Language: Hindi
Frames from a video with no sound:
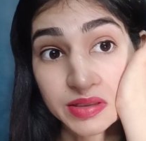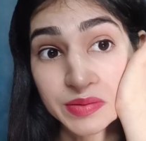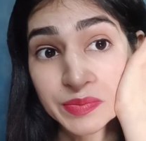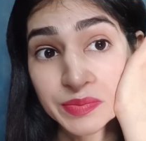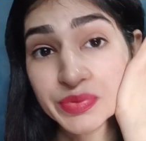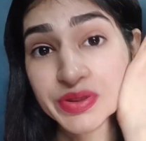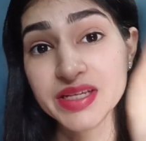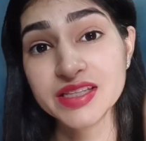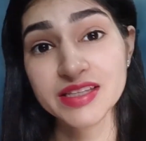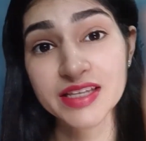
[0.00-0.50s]

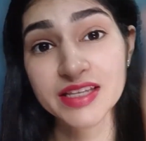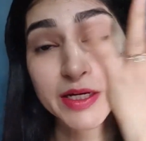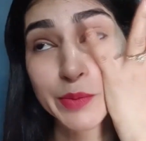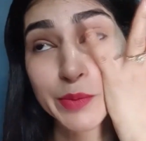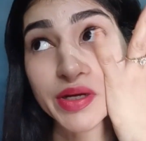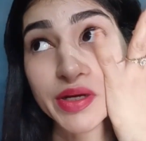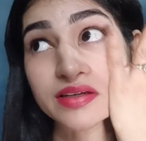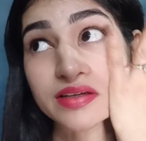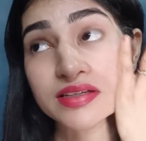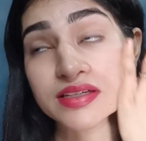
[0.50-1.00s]
ब्रीद नहीं कर
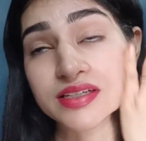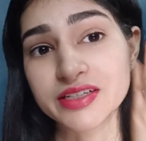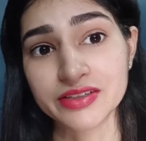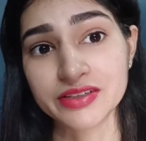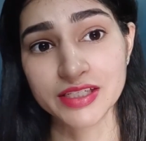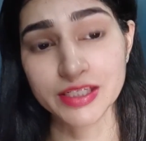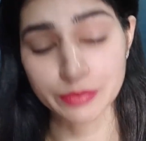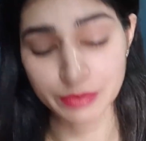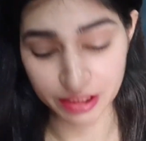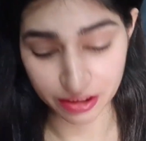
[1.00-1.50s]
पाता था
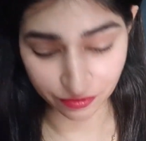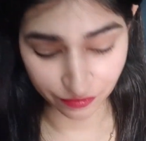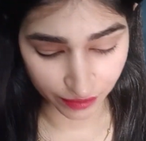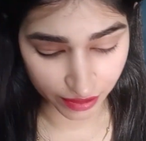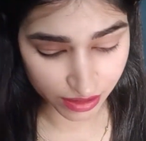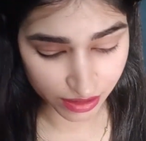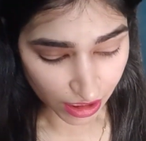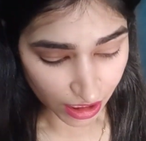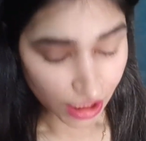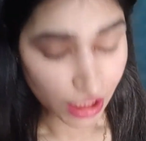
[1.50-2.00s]
लिटरली मेरा
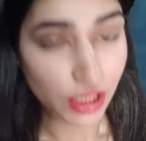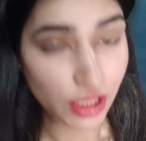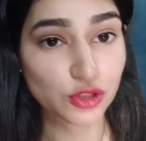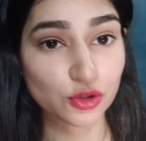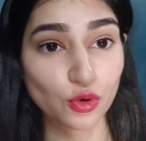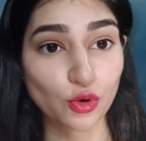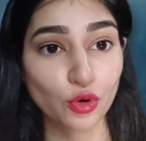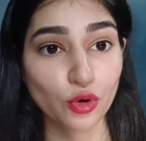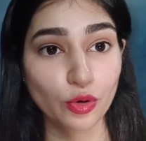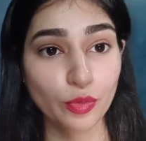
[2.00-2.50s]
फेस सो
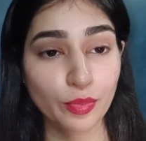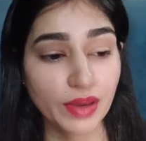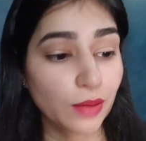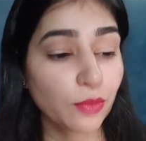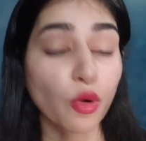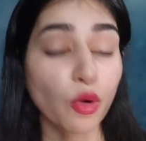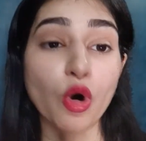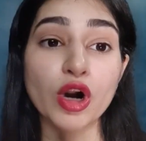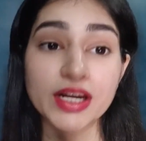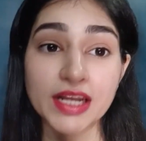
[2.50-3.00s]
so, मैंने
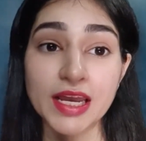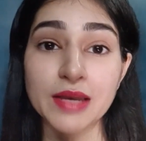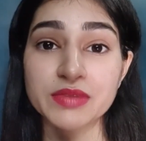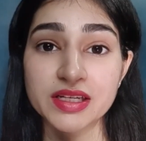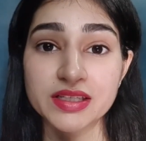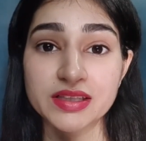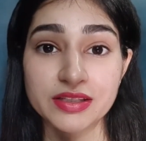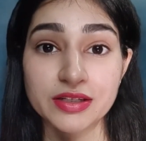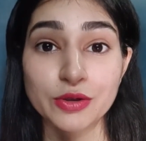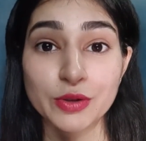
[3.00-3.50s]
बहुत टाइम
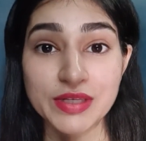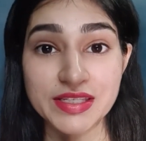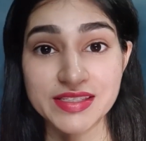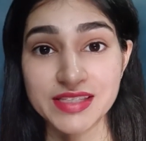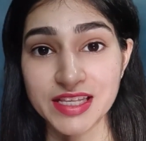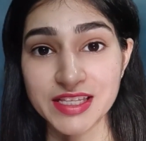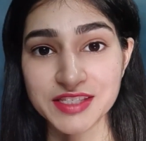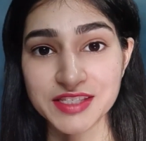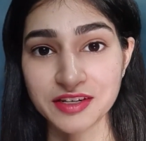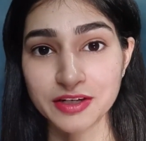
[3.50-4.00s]
तक तो इस
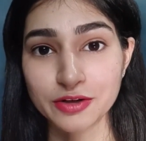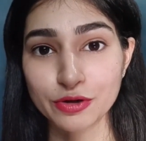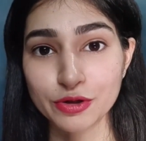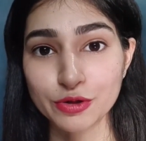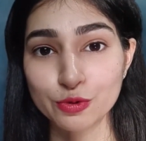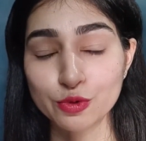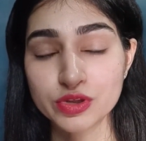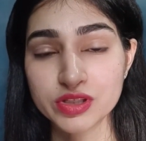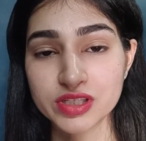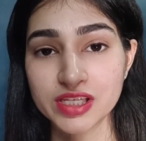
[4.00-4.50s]
सनस्क्रीन को
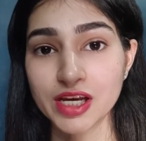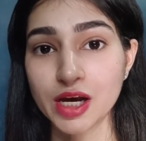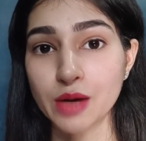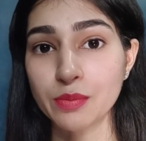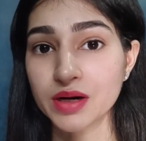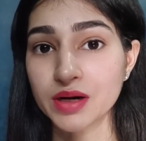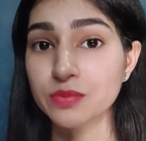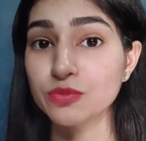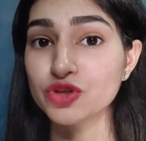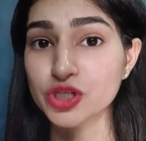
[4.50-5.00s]
यूज़ किया
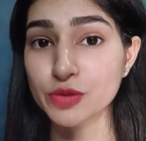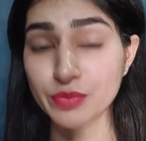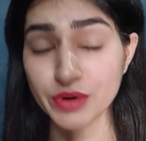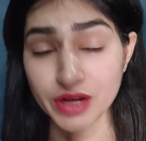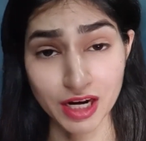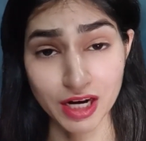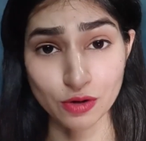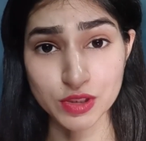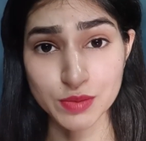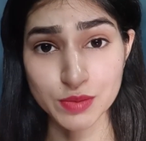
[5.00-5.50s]
बट मुझे
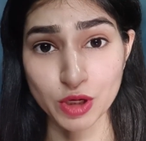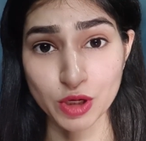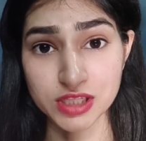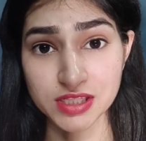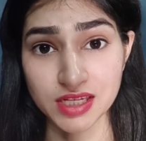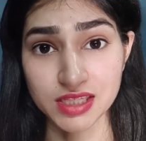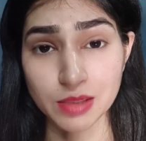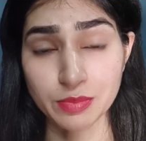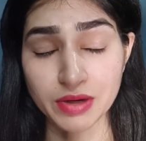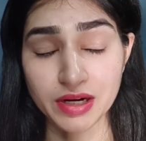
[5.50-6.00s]
ब्रेकआउट्स बहुत
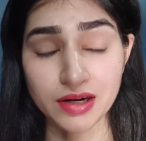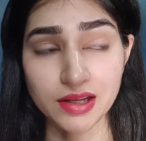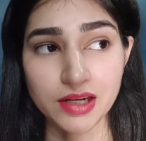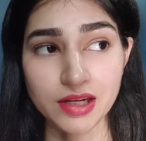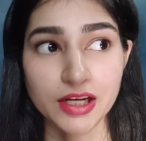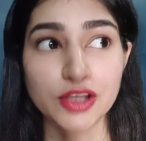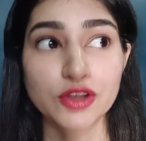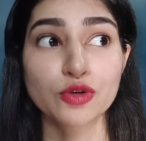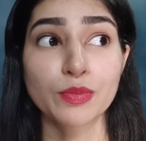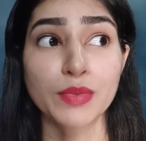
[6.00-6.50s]
ज़्यादा बढ़ने
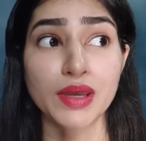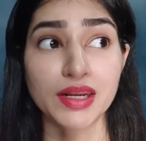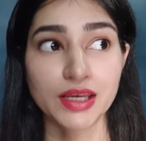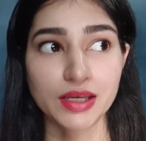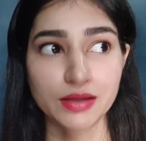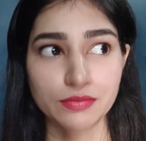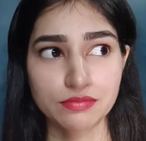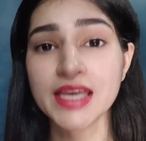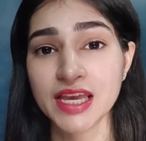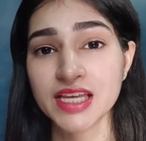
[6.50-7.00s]
लगे तो मैंने
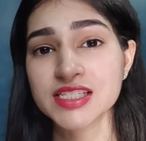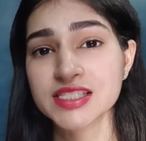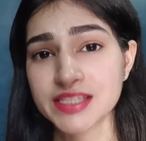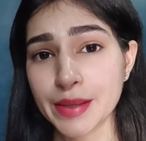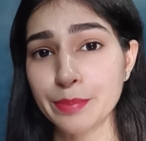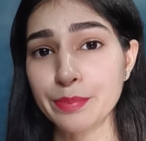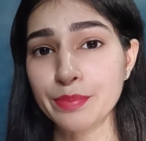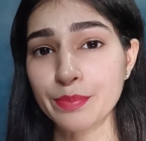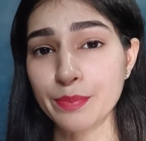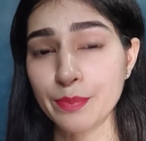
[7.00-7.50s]
एक
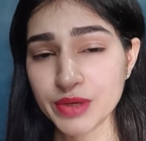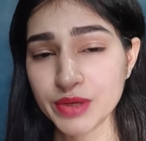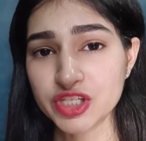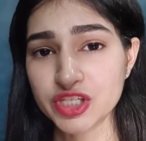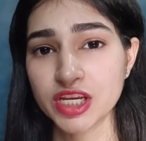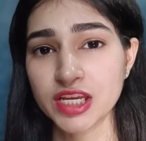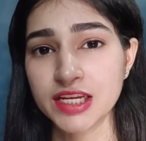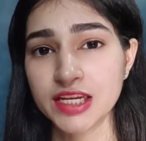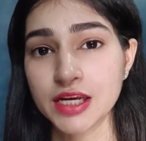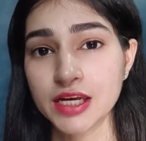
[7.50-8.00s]
स्टेप
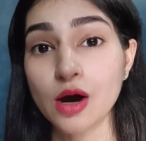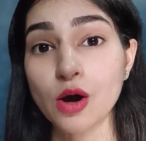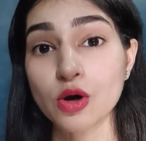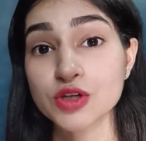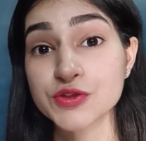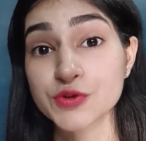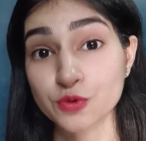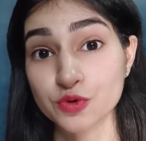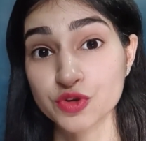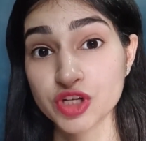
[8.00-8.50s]
पीछे लिया और
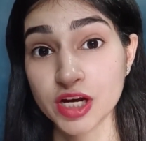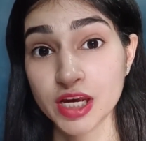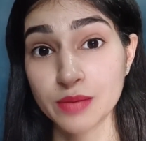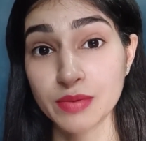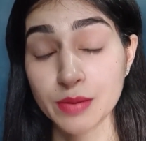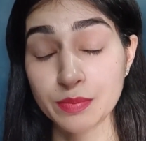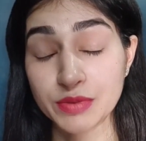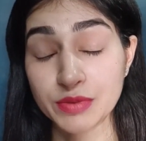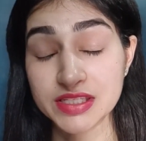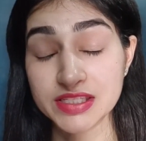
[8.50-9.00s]
सोचा कि मैं
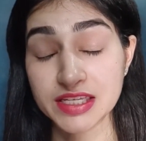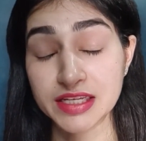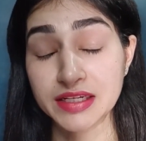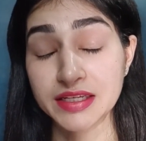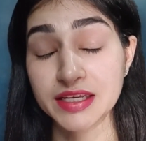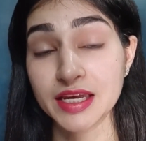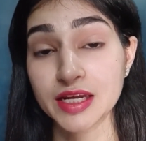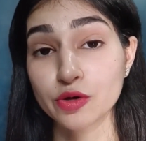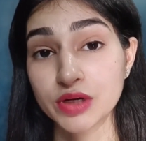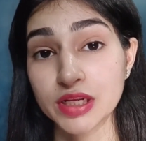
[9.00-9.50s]
अपनी स्किन
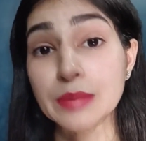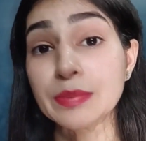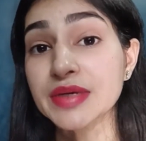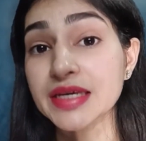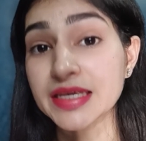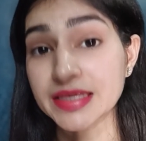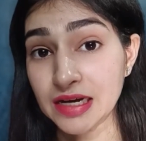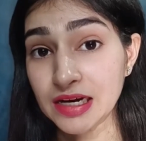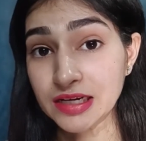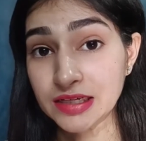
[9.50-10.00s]
केयर रूटीन में
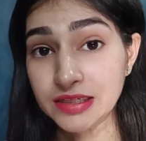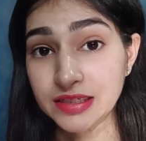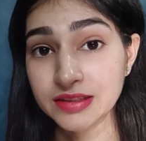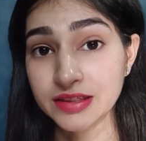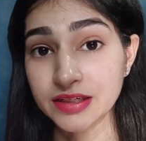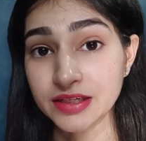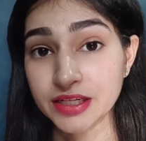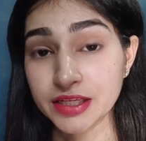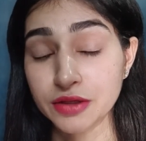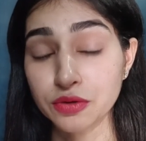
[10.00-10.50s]
क्या गलत
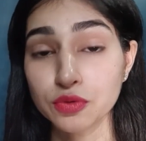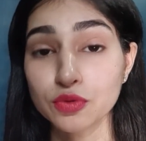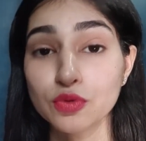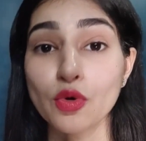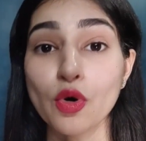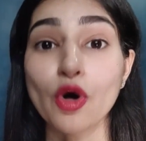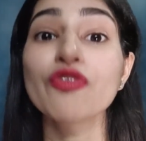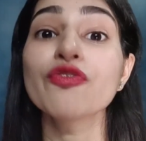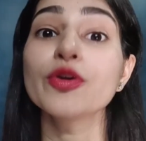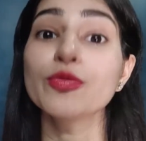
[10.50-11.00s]
कर रही हूँ
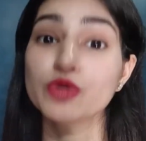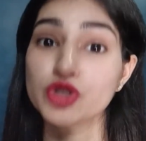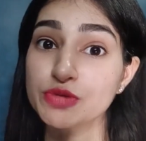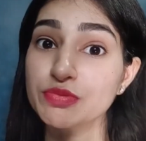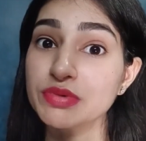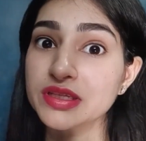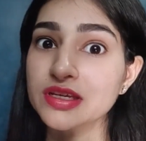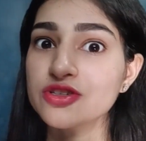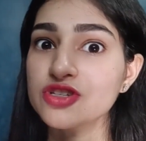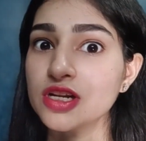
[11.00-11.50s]
और फिर मुझे
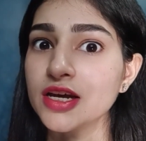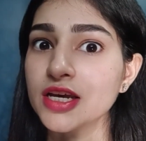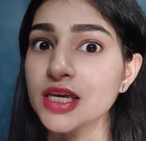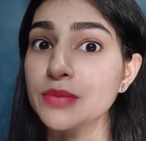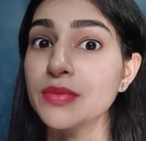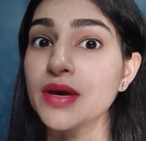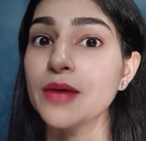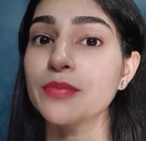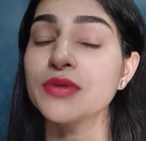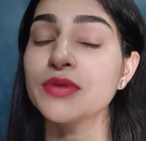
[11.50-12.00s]
पता चला कि
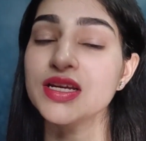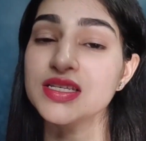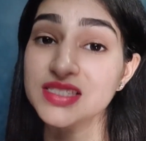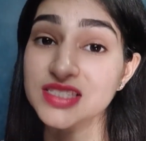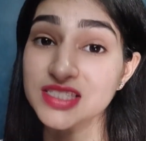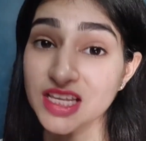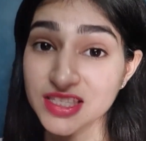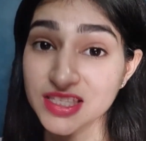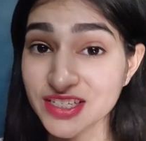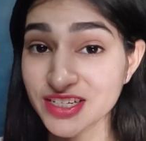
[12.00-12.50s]
मैं अपना
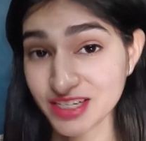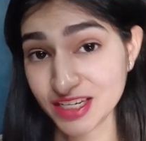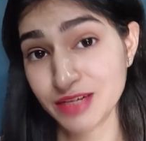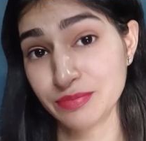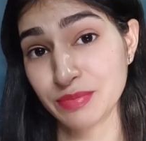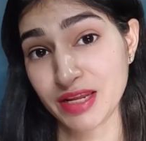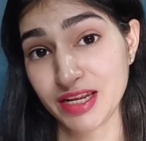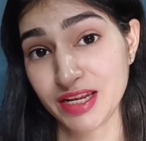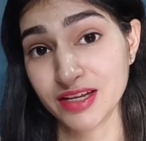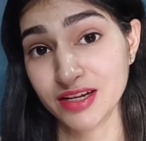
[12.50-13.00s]
सनस्क्रीन
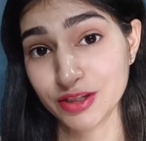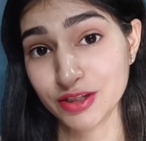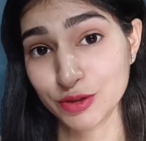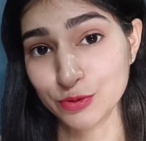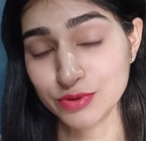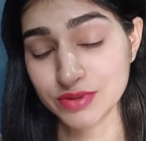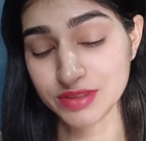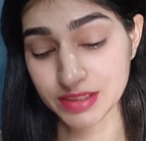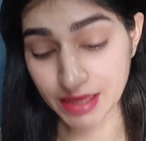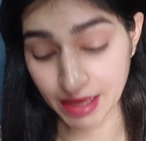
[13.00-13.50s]
मैंने गलत
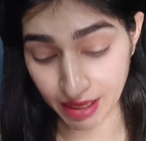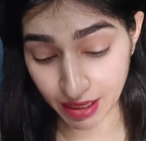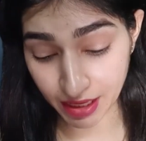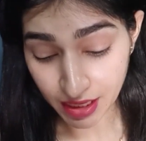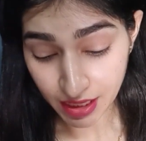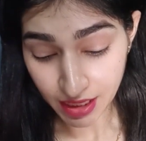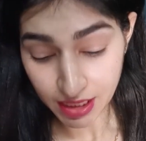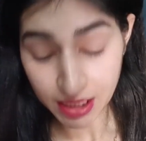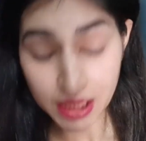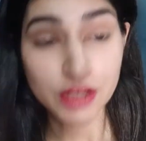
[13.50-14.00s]
यूज़ किया है
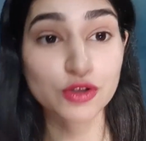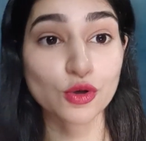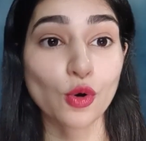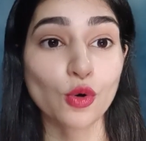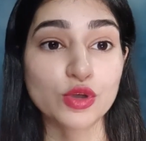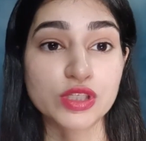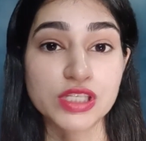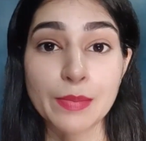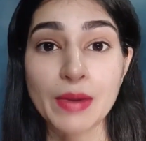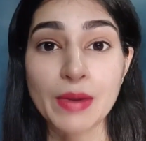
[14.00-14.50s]
सो so,
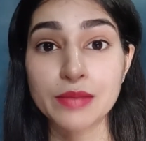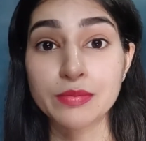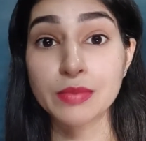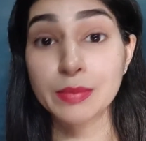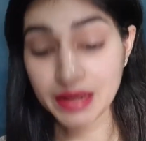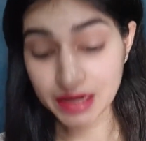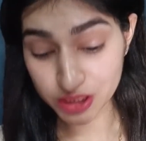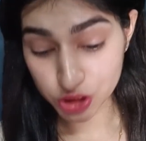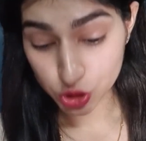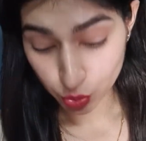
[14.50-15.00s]
उसके बाद में
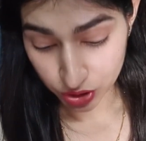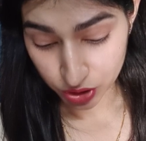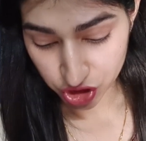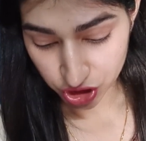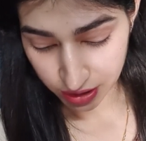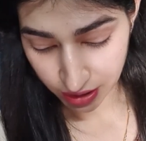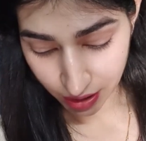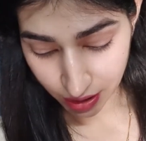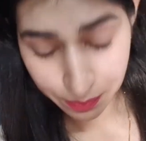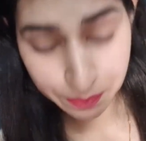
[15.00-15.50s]
मैंने स्विच
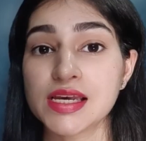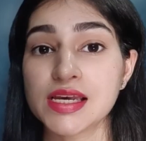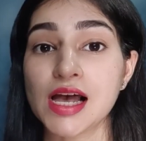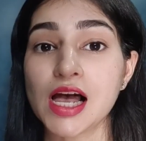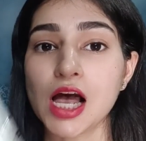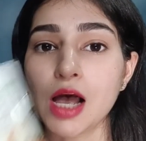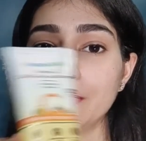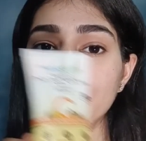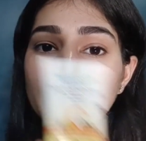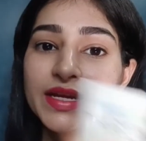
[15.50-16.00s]
किया
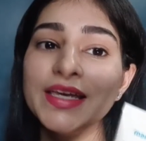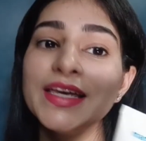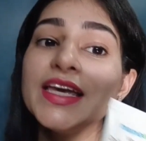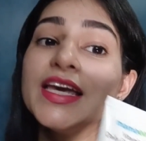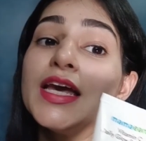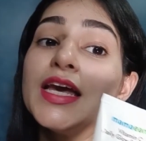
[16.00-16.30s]
अपनी